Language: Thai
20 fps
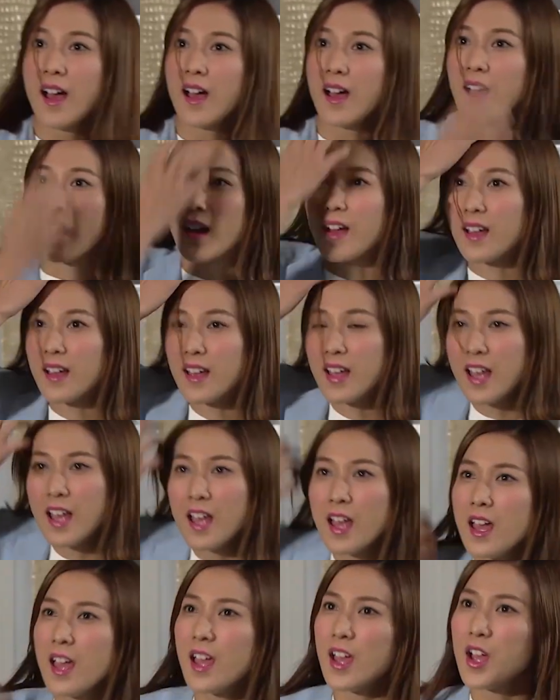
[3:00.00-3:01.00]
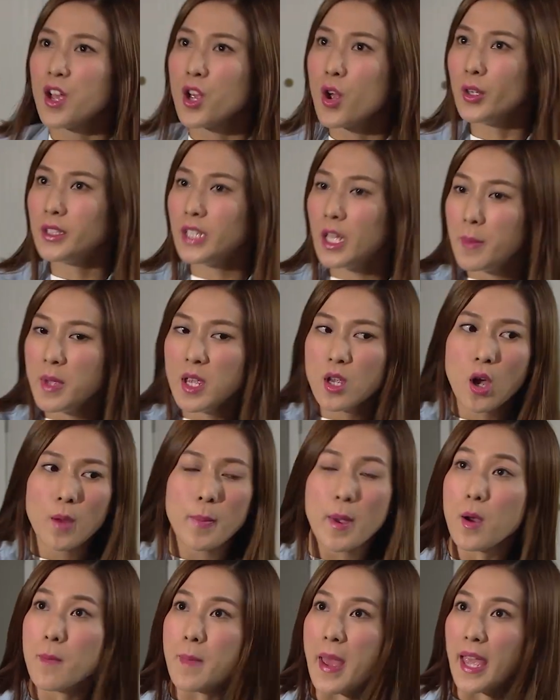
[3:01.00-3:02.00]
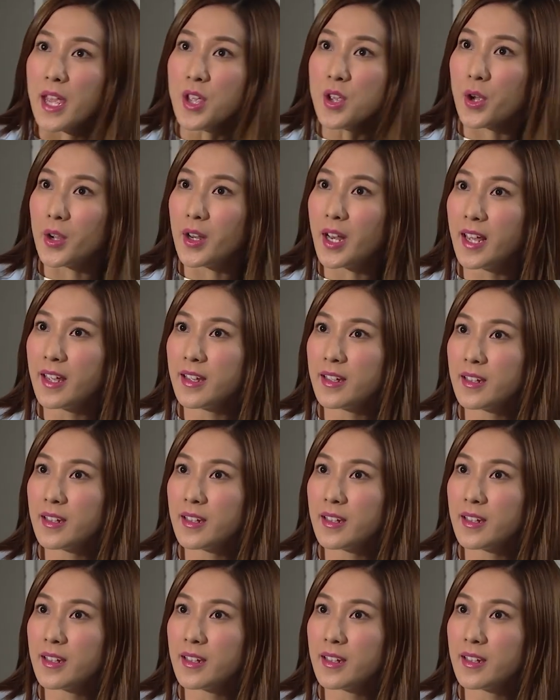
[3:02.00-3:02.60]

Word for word: อ๋อแล้วเรื่องชื่อที่จะตั้ง